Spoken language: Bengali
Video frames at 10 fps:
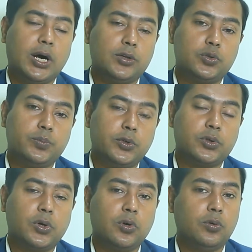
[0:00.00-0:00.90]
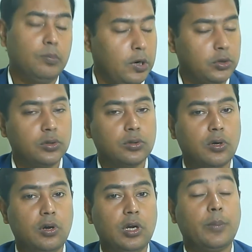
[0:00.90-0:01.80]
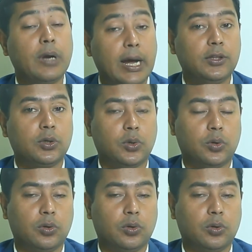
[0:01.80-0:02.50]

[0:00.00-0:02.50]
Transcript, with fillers: চুম্বন করুন মর্দন করুন এবং আদর করুন